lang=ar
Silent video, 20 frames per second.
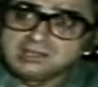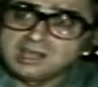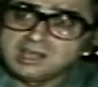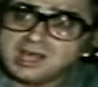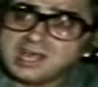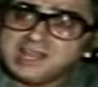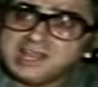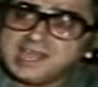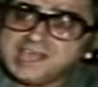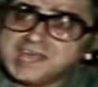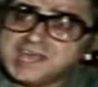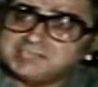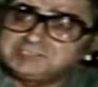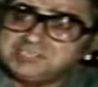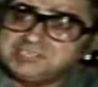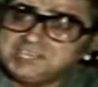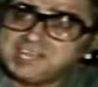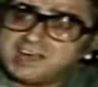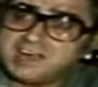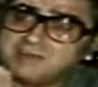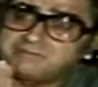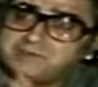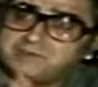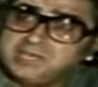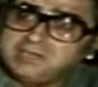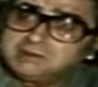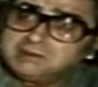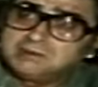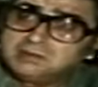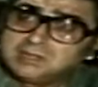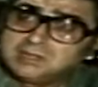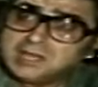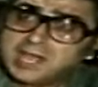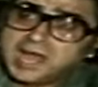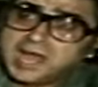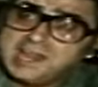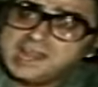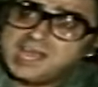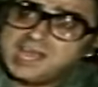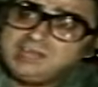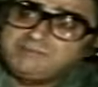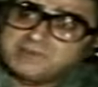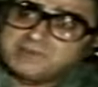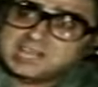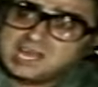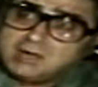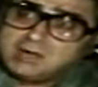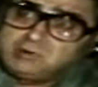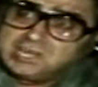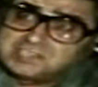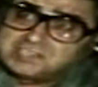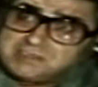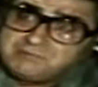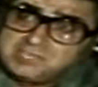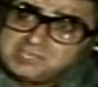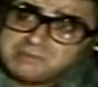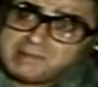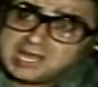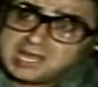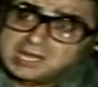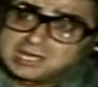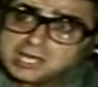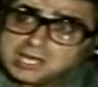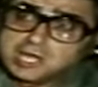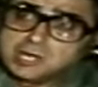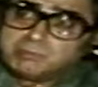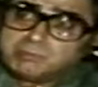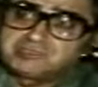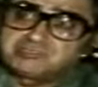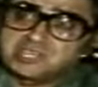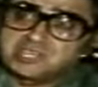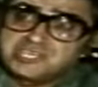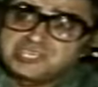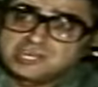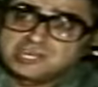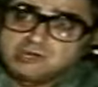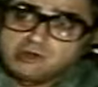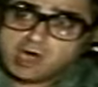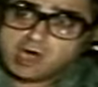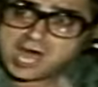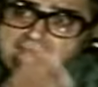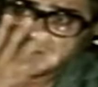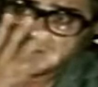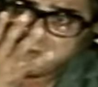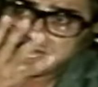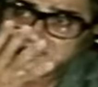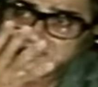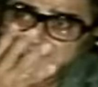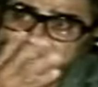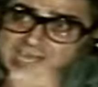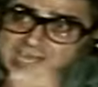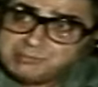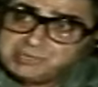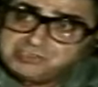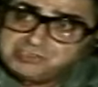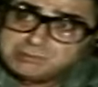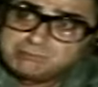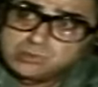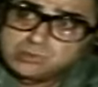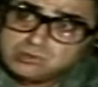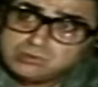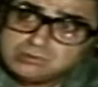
الله لا يعطيك عافية هاللطافة والفكاهة تبعك بتطير له أربع أسنان من